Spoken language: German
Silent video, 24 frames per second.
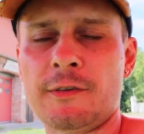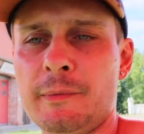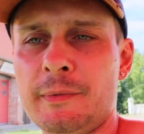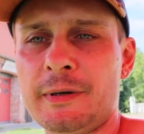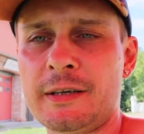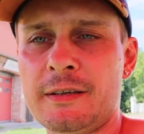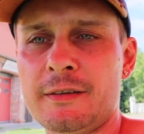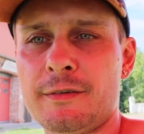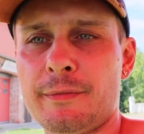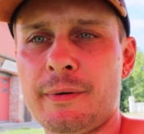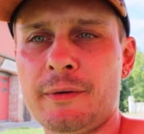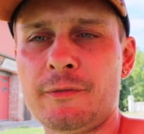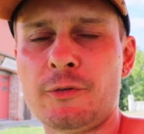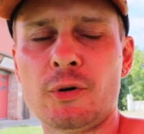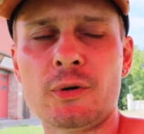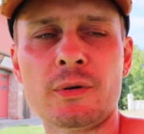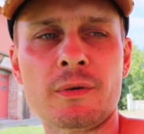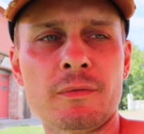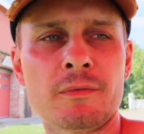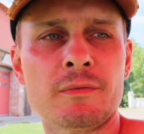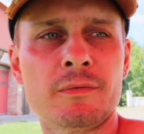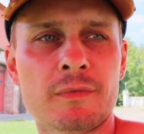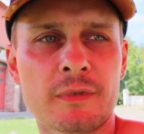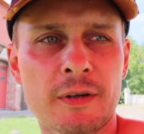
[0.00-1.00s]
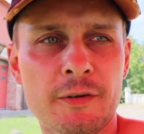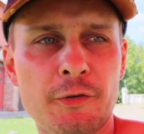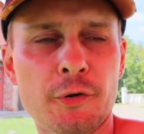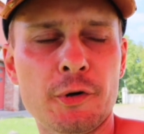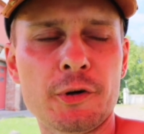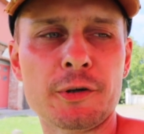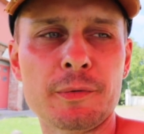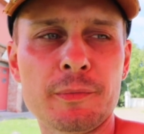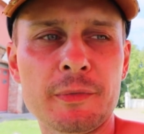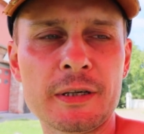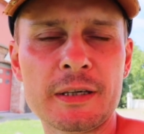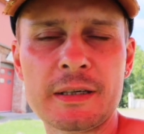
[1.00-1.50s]
sind wir hier zwei Wochen, da
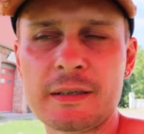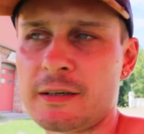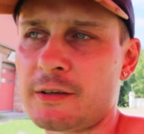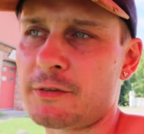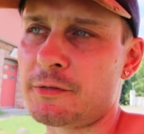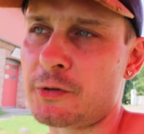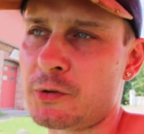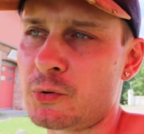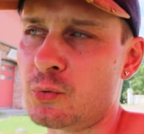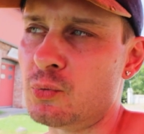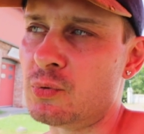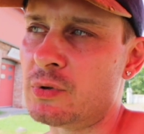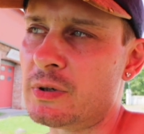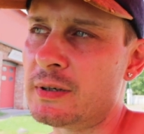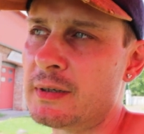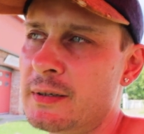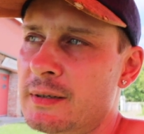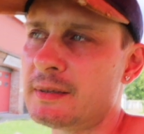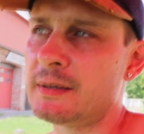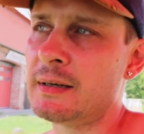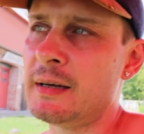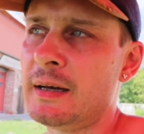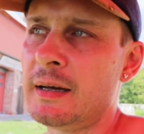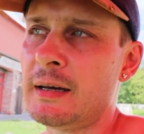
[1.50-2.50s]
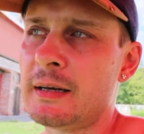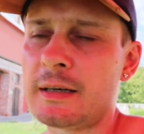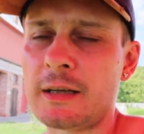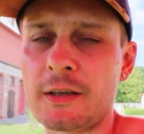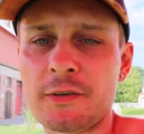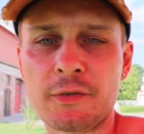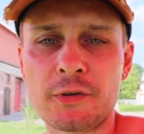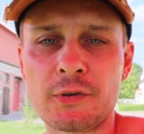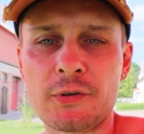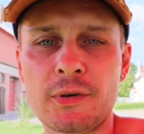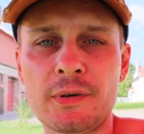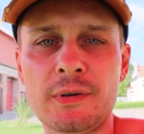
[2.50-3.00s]
freue ich mich. Das wird gut,
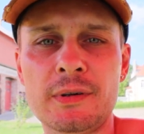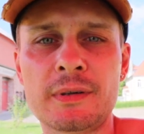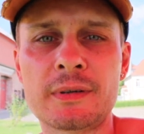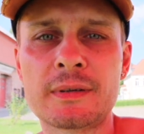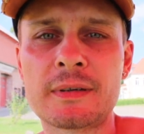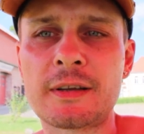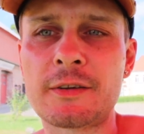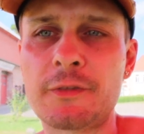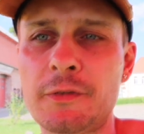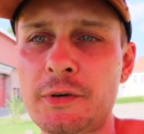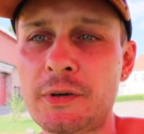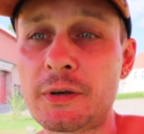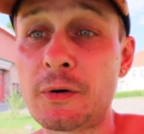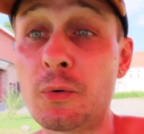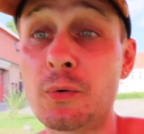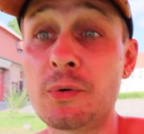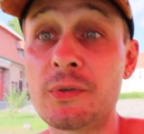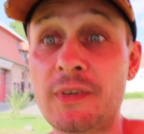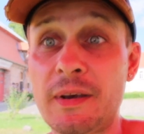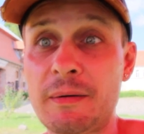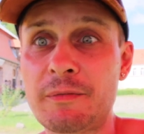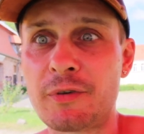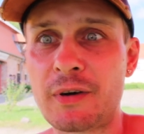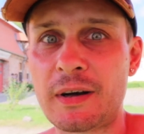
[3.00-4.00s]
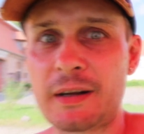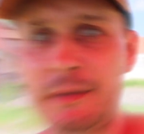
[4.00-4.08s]
das wird toll, das wird erholsam vor